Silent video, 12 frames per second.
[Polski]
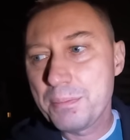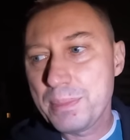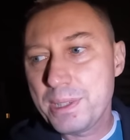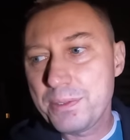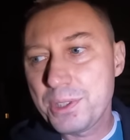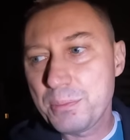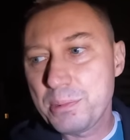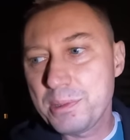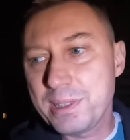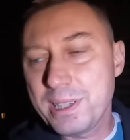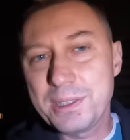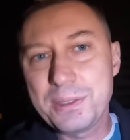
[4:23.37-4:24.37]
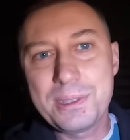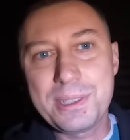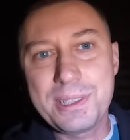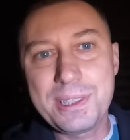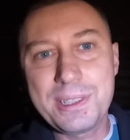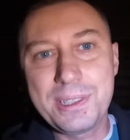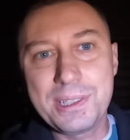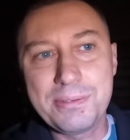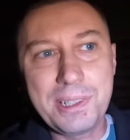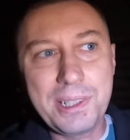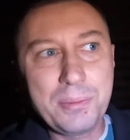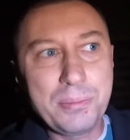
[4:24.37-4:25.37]
Pierwszy byłem ja, który
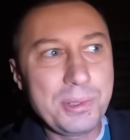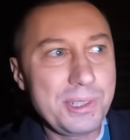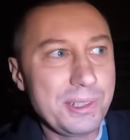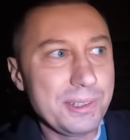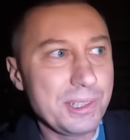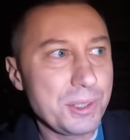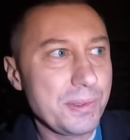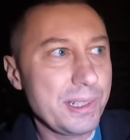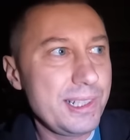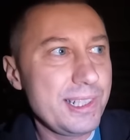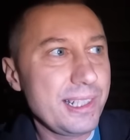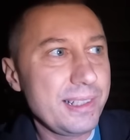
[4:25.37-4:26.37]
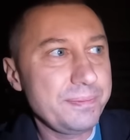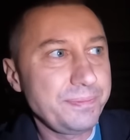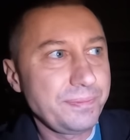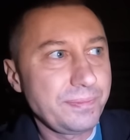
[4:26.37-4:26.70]
zrezygnowałem, później odeszła Iza,